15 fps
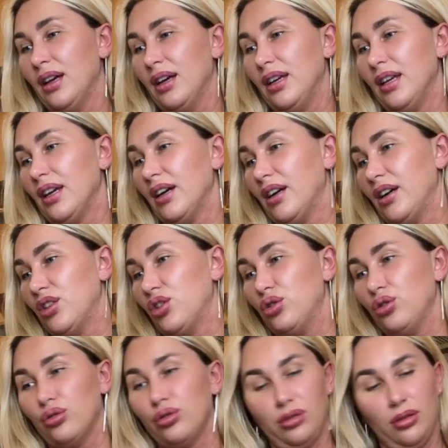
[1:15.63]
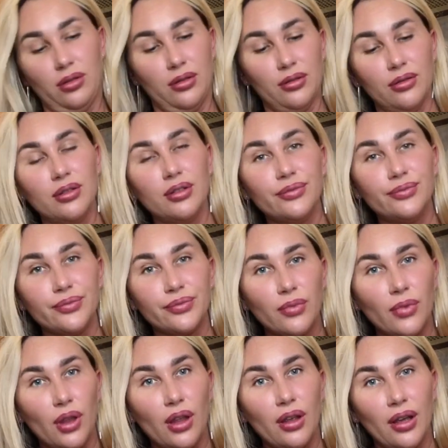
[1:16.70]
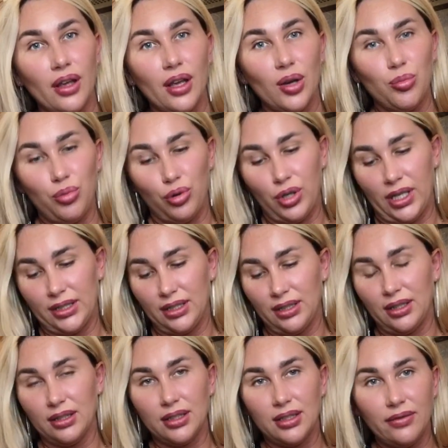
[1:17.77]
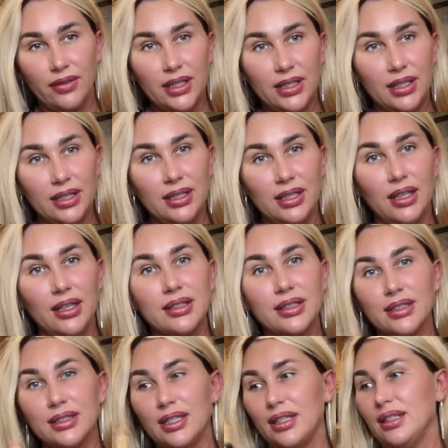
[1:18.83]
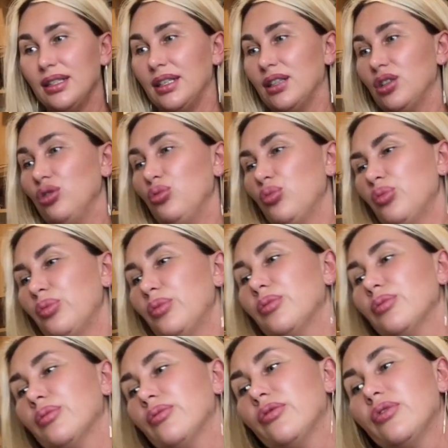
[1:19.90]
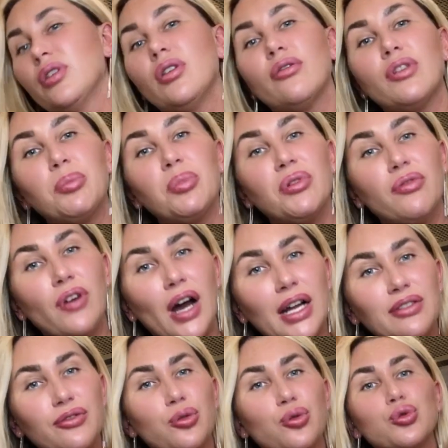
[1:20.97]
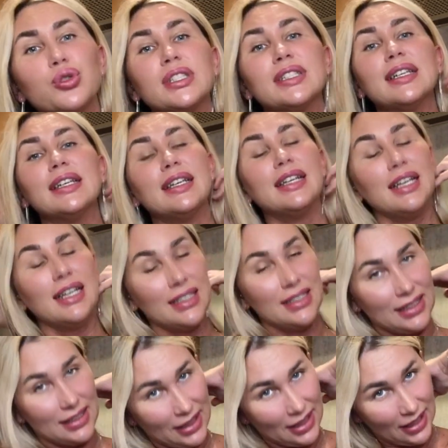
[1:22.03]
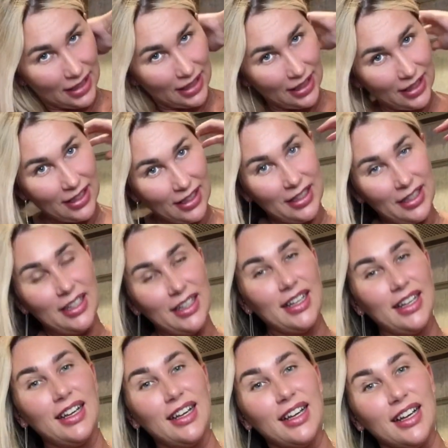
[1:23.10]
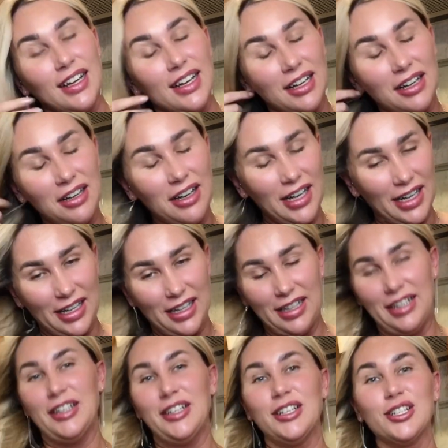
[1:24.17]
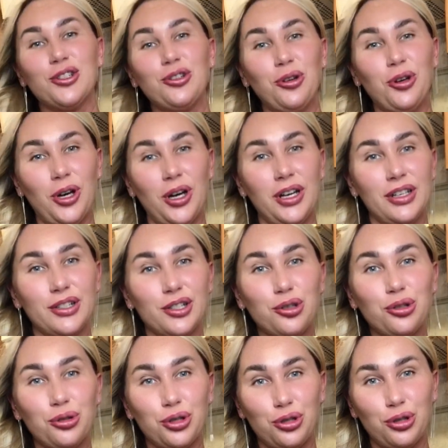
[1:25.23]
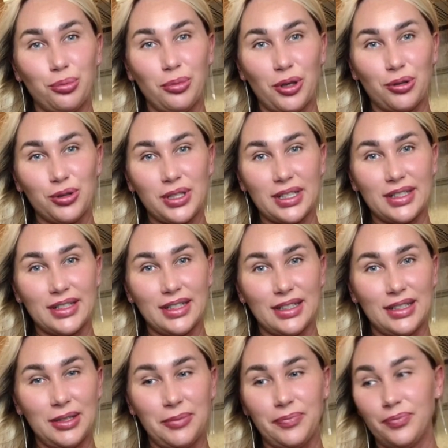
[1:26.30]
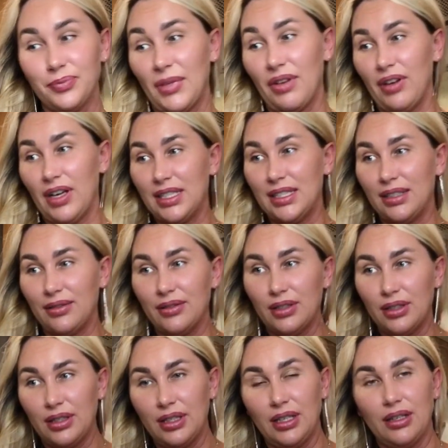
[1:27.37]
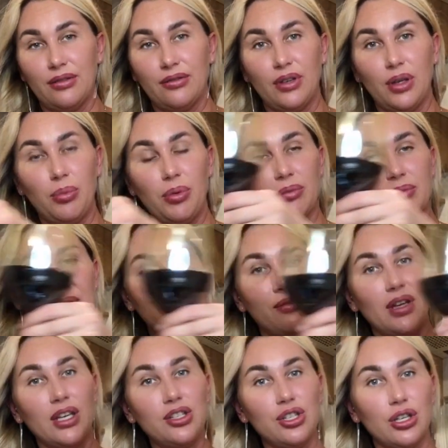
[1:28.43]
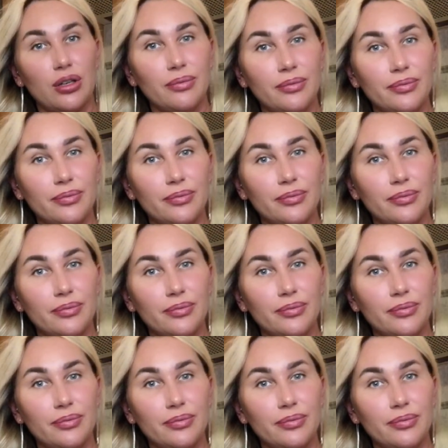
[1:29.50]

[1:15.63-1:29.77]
Я хочу бухать и танцевать, хотела сказать, нет, ну, выпивать, вкусно есть, Ой, что, что еще могу сказать? Давайте выпьем за вечер.